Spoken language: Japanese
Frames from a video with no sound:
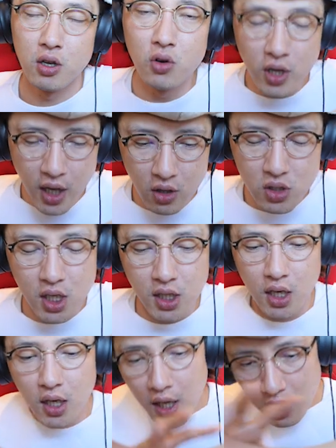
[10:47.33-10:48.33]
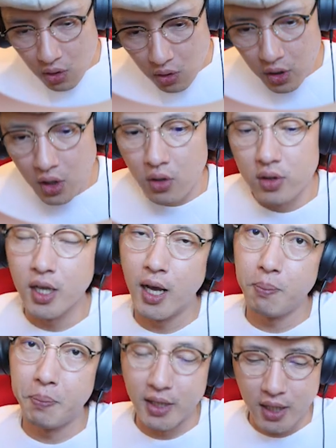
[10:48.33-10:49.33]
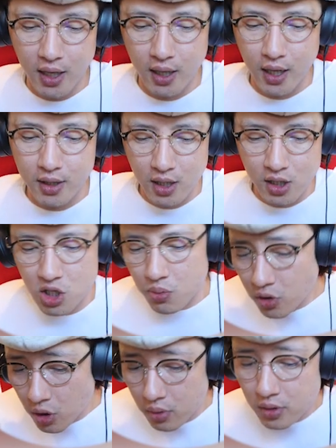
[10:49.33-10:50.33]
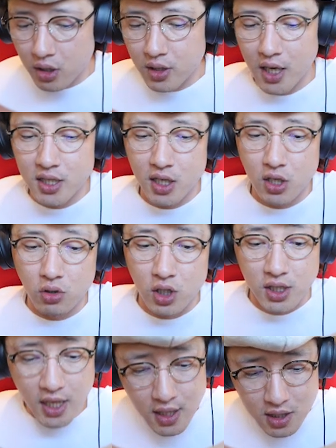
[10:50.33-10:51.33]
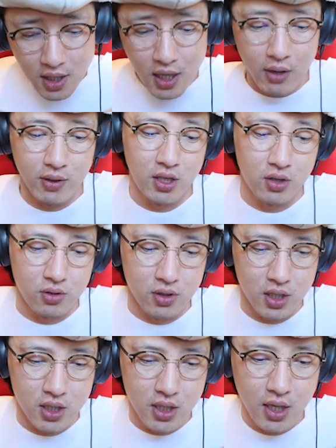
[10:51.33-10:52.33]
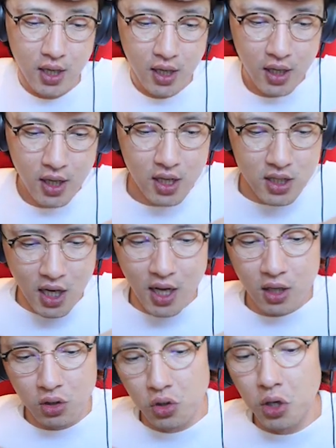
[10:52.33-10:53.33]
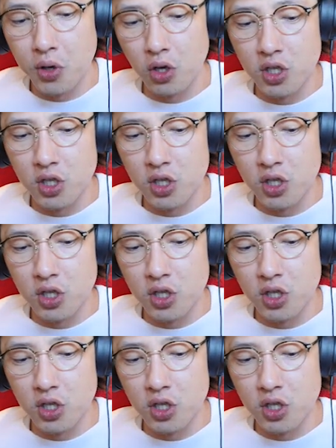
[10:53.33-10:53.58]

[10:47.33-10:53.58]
クリアの仕方が結構いろんなパターンがあって、自分の持ってる台数によって全然変わってくるんです。じゃあとどめ